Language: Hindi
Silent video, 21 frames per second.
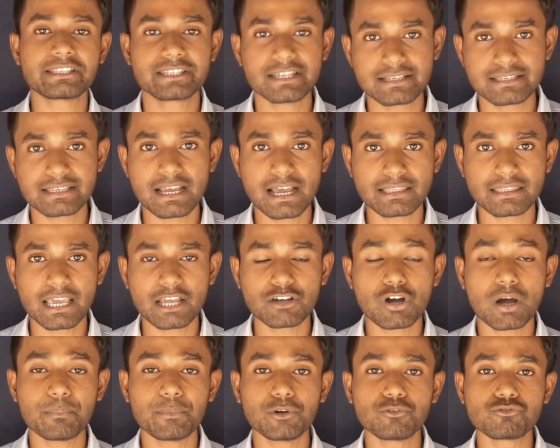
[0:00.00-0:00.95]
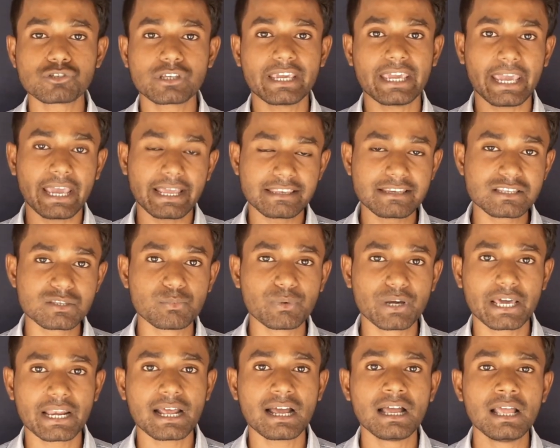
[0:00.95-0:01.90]
अच्छे से आता है वहाँ पर उसके एजिस
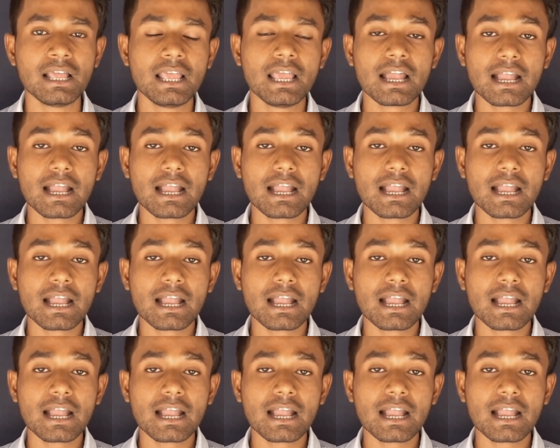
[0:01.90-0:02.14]
वगैरह